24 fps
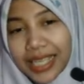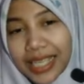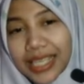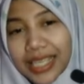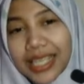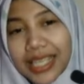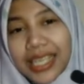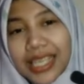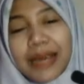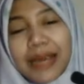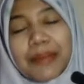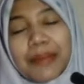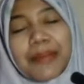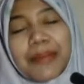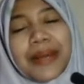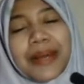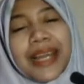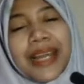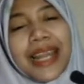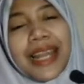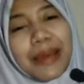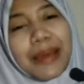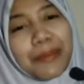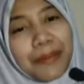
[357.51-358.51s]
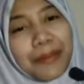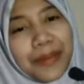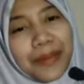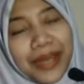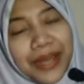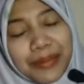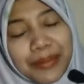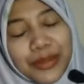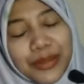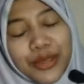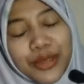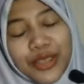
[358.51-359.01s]
Iya,
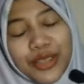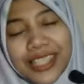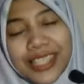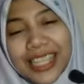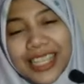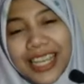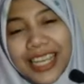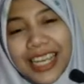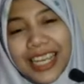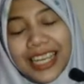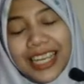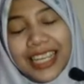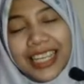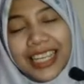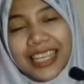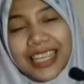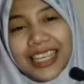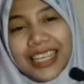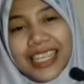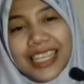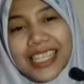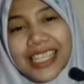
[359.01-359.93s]
palapa betul sekali.